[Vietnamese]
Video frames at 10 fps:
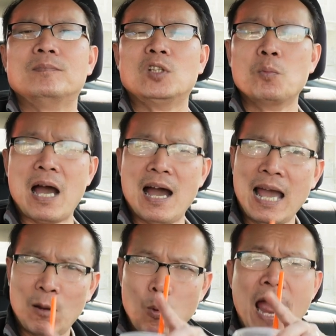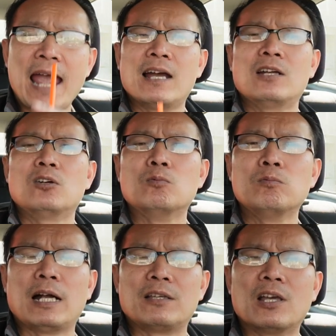nhưng mà ở hải quan á nó
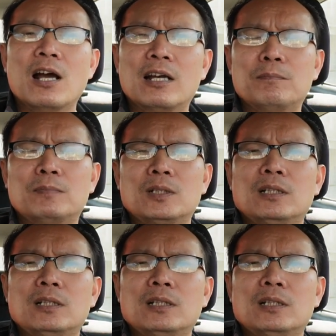cũng cà chớn lắm